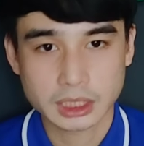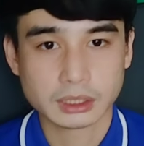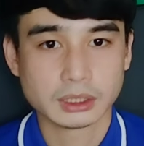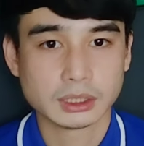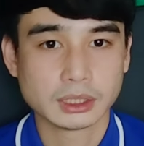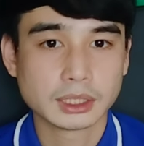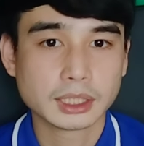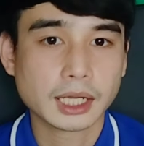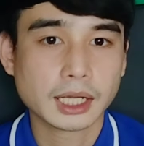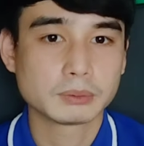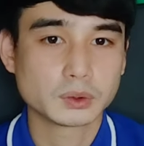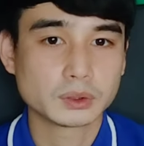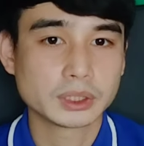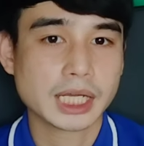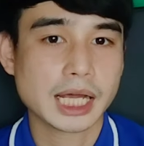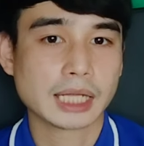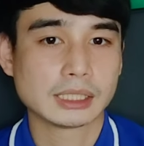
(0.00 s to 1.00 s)
นะครับช่องทา
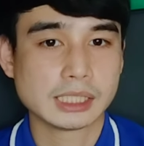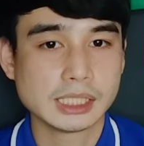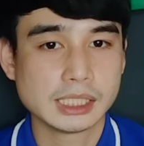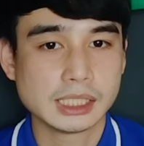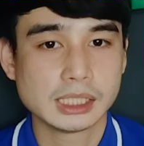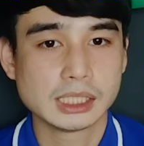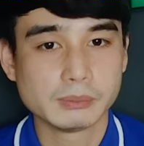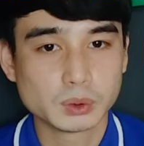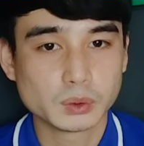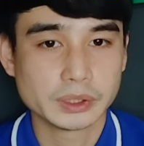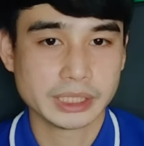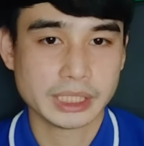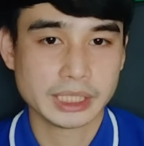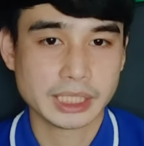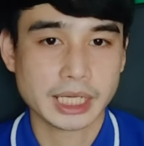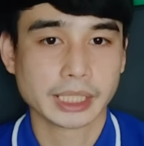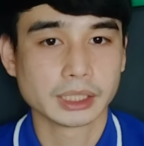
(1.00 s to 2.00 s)
งที่เริ่มต้นง่า
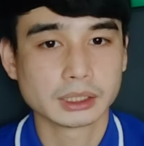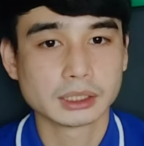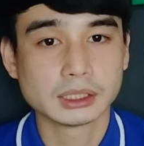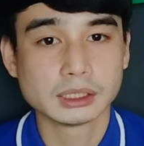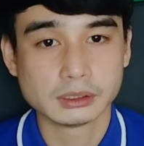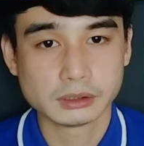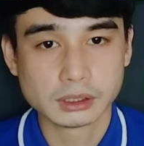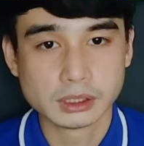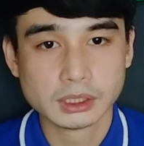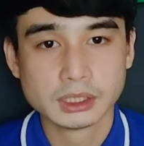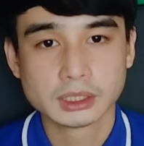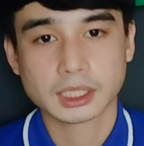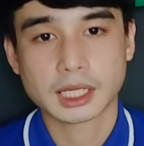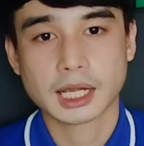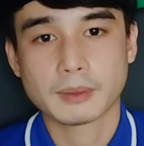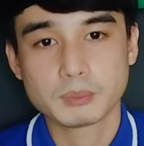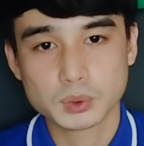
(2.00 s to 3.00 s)
ยๆคือนะค
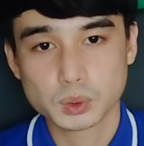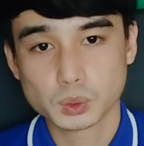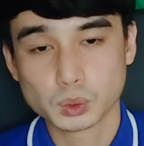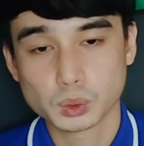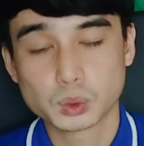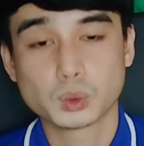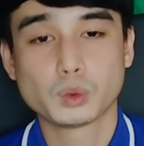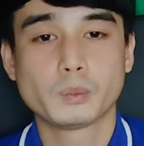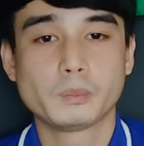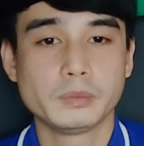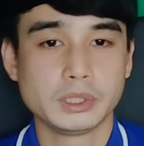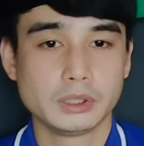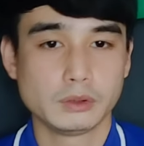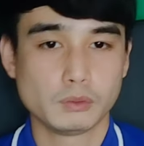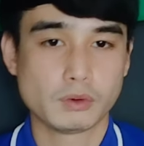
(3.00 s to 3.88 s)
รับ YouTube หรือว่า